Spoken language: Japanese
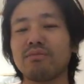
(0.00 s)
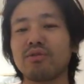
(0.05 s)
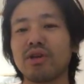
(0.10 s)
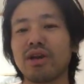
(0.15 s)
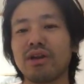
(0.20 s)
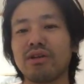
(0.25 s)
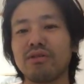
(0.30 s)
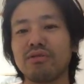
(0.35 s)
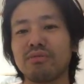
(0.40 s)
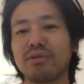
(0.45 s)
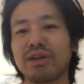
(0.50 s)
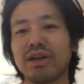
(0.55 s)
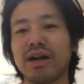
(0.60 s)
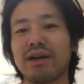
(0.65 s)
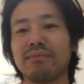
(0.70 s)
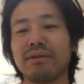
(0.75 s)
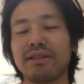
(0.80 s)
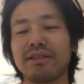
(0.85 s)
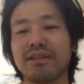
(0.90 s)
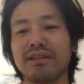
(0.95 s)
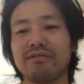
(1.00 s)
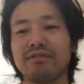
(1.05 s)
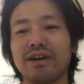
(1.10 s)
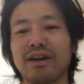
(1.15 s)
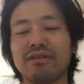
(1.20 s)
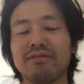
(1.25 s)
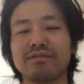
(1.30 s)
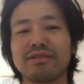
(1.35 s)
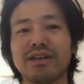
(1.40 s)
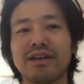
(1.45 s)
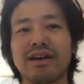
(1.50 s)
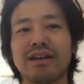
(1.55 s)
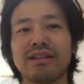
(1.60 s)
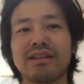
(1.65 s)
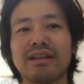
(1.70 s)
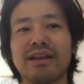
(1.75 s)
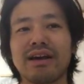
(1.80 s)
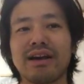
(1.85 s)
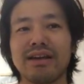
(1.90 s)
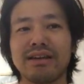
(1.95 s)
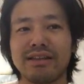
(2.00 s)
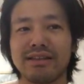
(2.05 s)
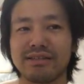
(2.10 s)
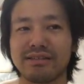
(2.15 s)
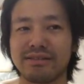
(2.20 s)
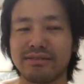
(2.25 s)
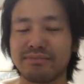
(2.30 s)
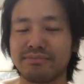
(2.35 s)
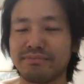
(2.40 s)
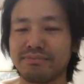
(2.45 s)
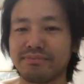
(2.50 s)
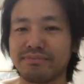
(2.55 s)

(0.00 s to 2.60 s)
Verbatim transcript: 無限ループにはまってる可能性が高いです。